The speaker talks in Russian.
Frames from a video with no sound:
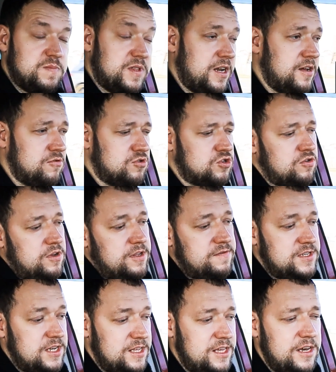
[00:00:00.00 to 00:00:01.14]
несмотря на то, что это
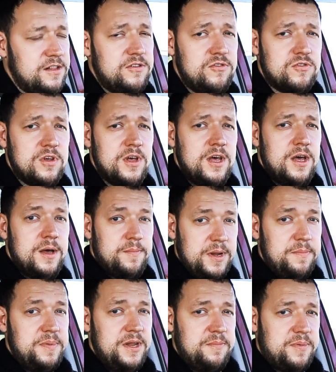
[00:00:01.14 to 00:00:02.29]
все делают
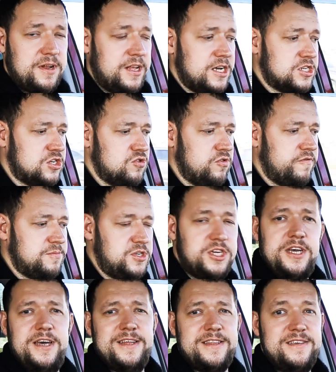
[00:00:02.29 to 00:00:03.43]
при перепродаже. Но
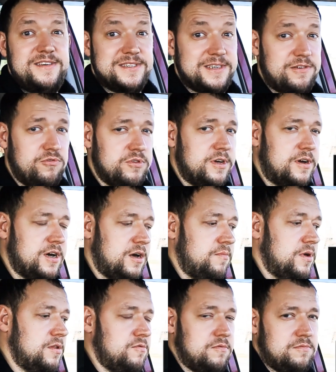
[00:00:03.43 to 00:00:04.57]
вообще это незаконно, как
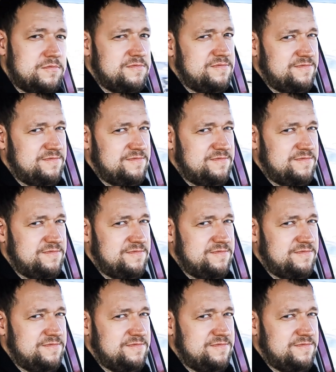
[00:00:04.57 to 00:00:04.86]
бы, ну,